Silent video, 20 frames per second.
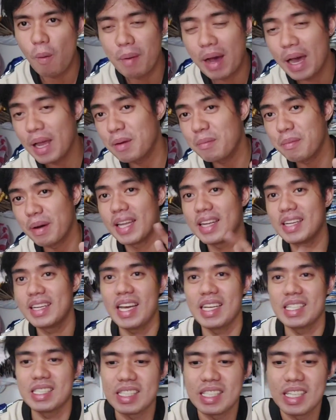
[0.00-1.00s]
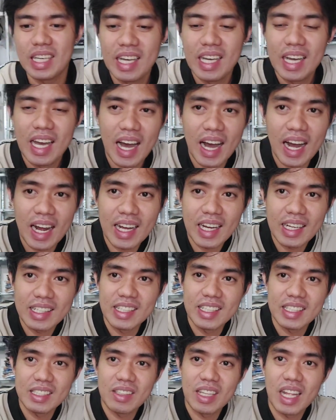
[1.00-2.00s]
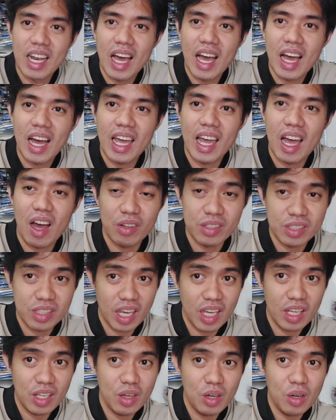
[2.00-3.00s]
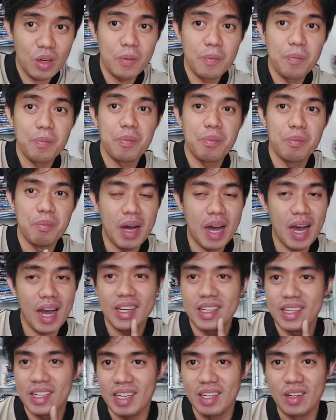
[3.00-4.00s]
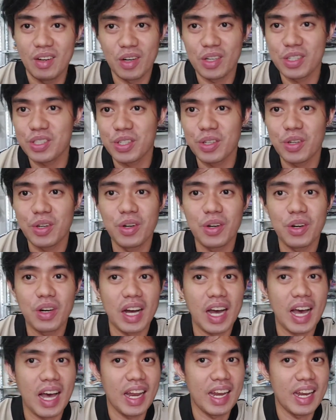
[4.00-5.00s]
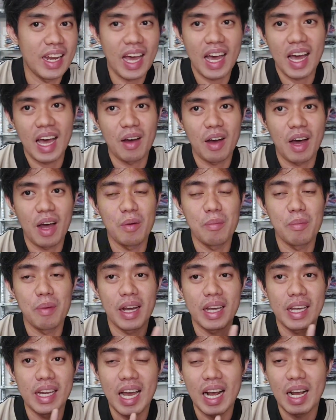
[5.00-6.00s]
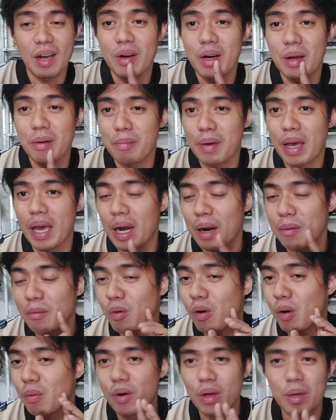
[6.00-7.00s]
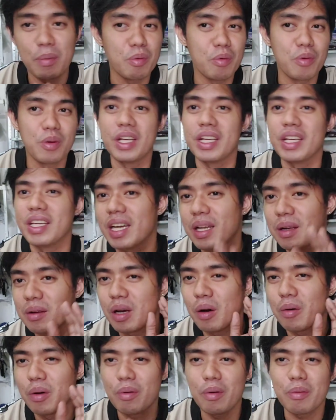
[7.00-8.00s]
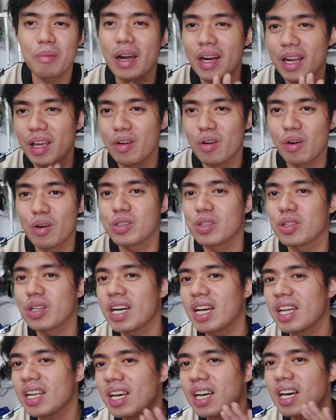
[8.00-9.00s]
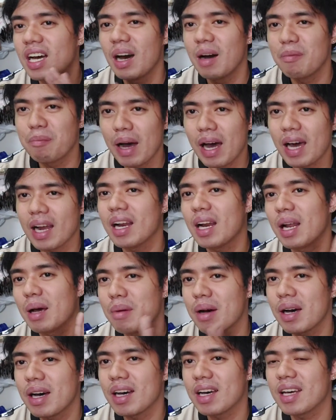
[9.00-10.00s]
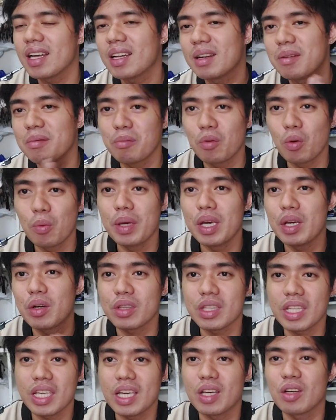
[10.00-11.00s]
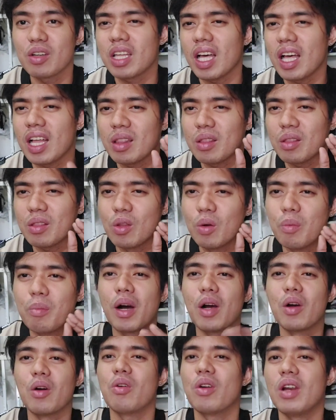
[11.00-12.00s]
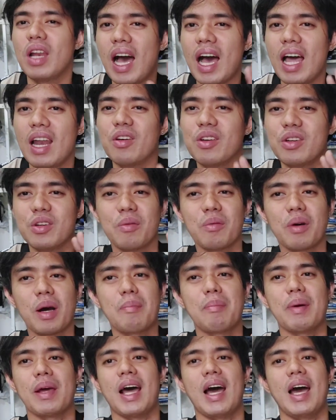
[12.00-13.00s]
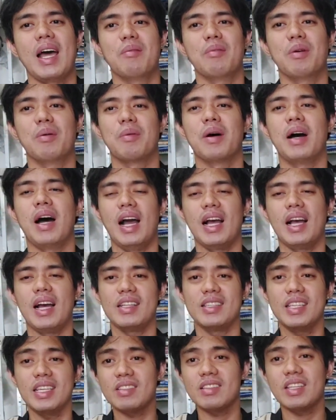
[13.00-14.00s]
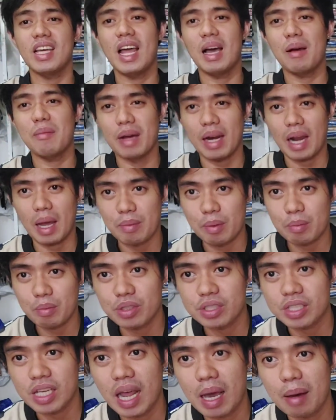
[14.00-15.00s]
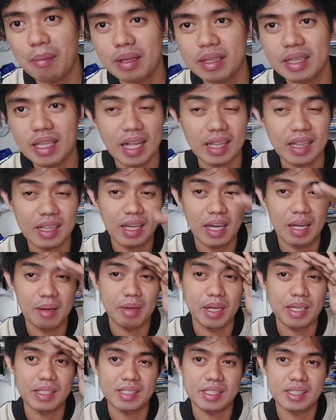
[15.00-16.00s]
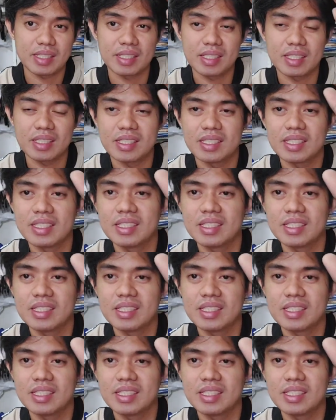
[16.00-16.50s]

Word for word: Paano ba yan guys? Hanggang dito na lang kaya ako sa inyo, magnegosyo ka na. Ano bang ginagawa ng pera mo? Huwag mong ipunin yan. Gawin mo pang negosyo yan para naman umikot-ikot at lumago lalo yung kaperahan mo. Hanggang dito na lang, marami pong salamat at God bless.